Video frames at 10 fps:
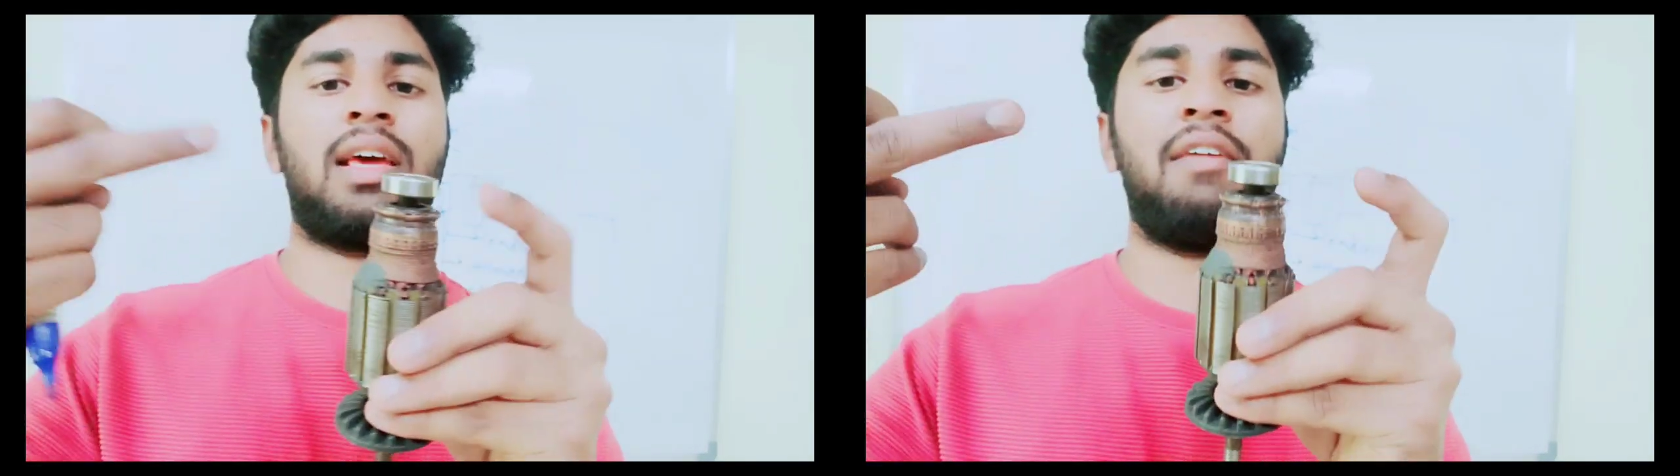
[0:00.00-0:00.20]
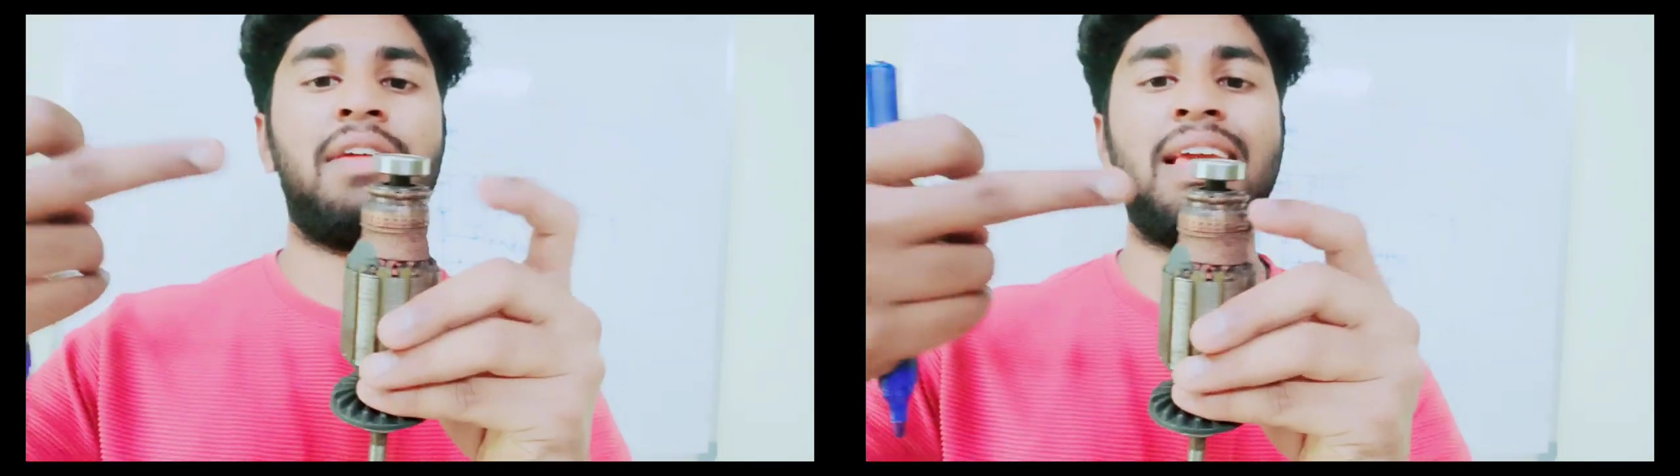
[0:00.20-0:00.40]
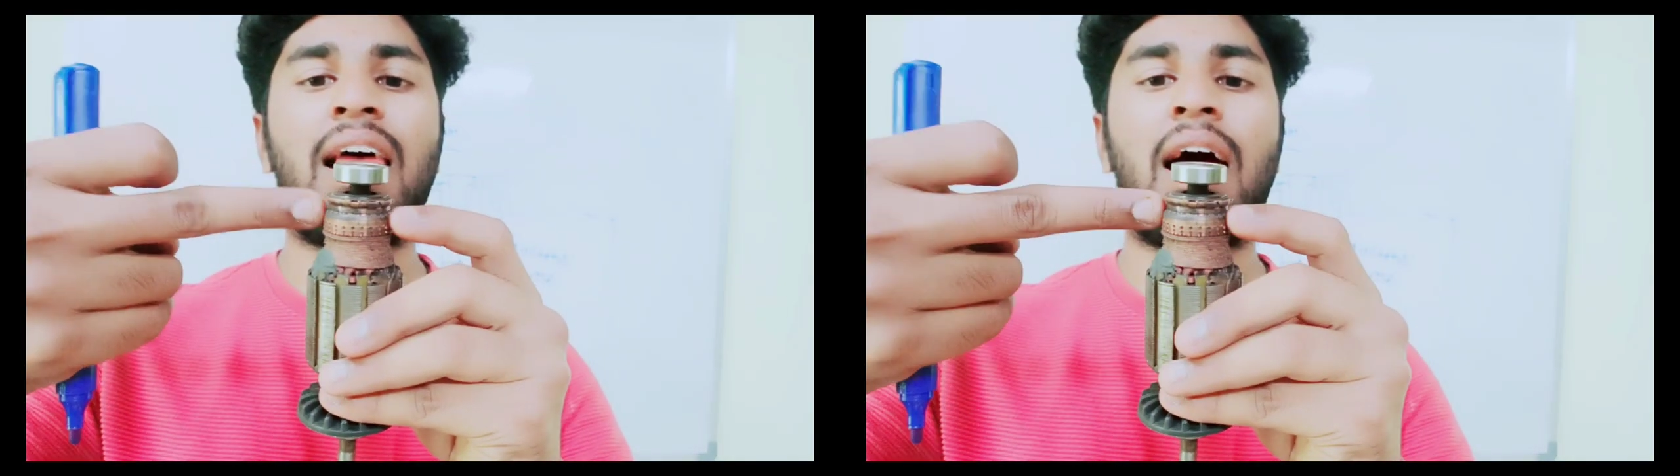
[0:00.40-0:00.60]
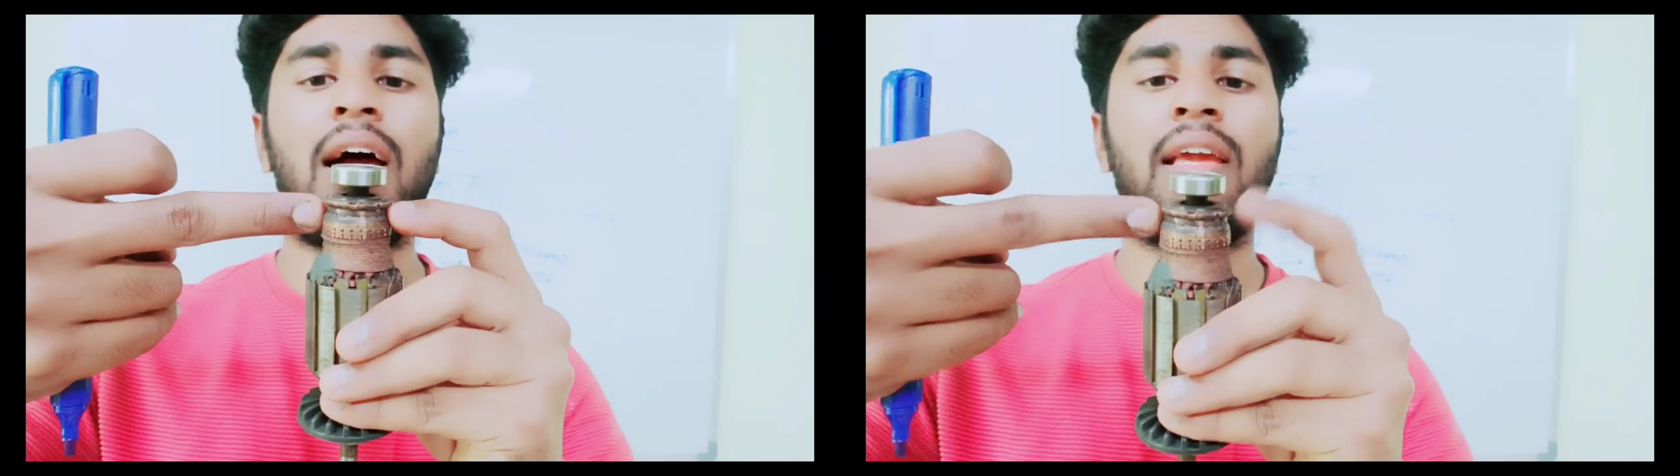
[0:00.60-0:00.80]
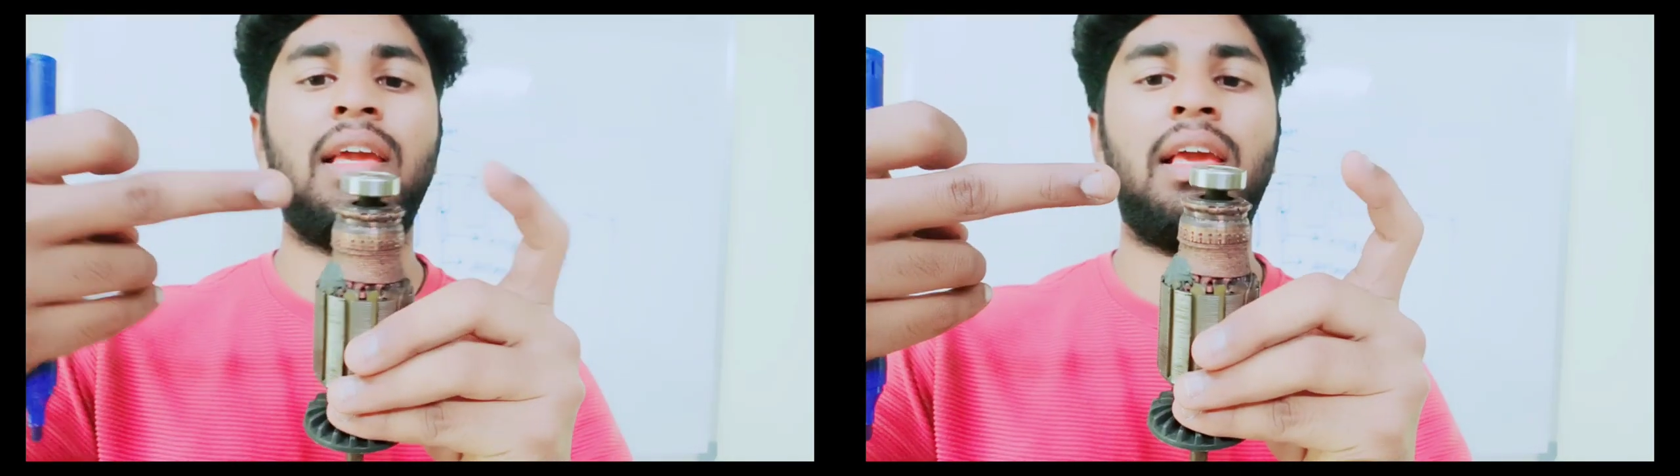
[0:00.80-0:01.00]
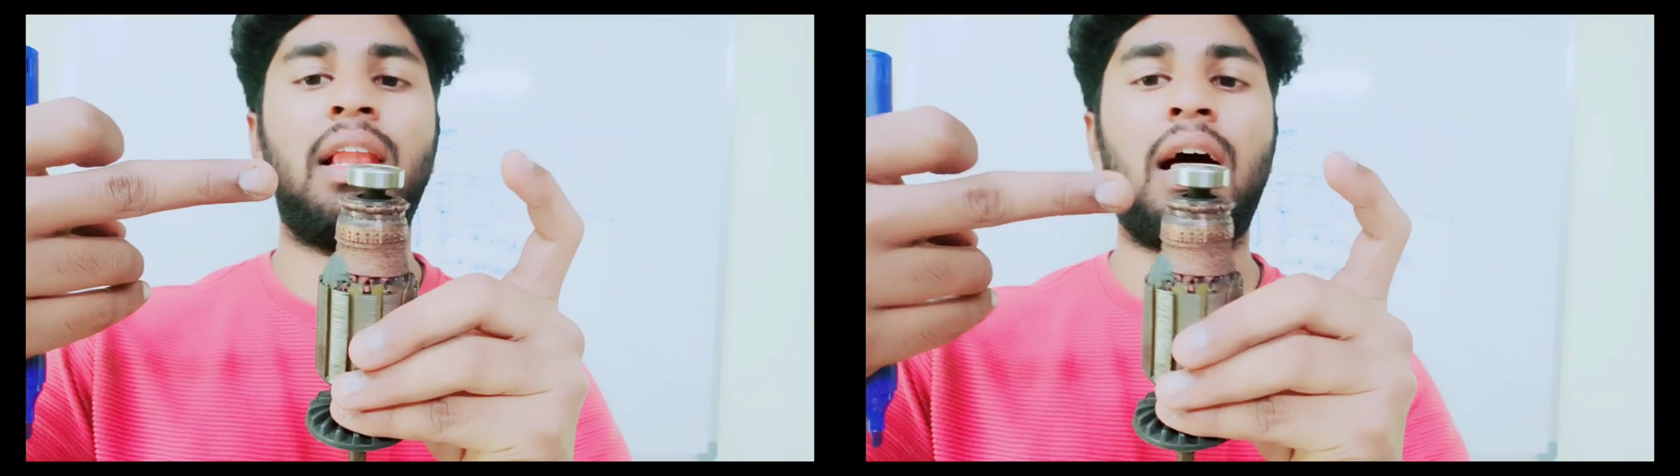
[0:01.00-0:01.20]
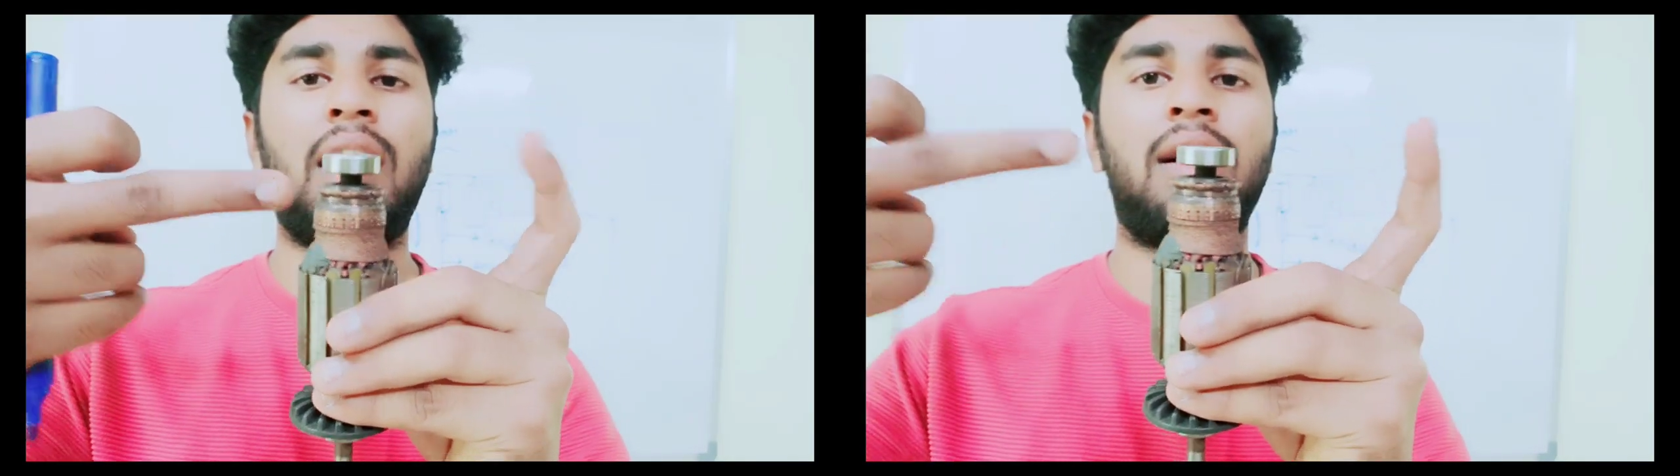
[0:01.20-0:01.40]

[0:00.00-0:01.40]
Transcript: అనేవి ఇలా ఇలా